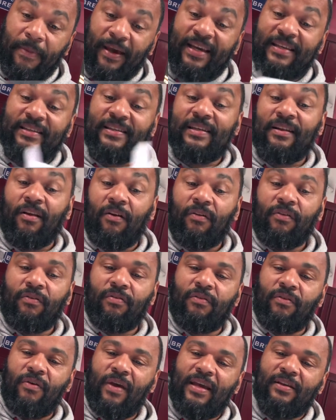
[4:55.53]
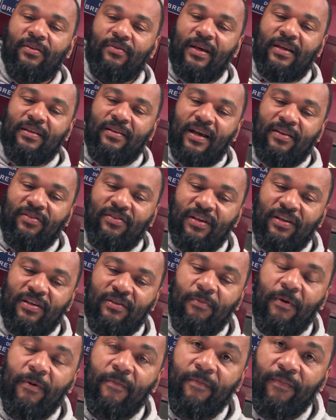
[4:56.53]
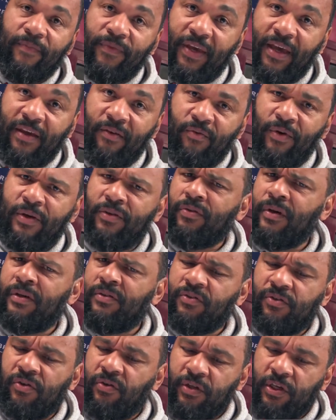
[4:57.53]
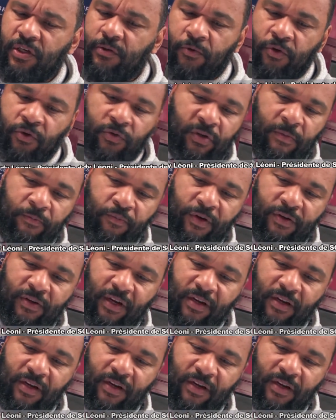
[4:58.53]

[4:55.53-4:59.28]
présidente de SOS Racisme. Hein, ou SOS sionisme, je ne sais plus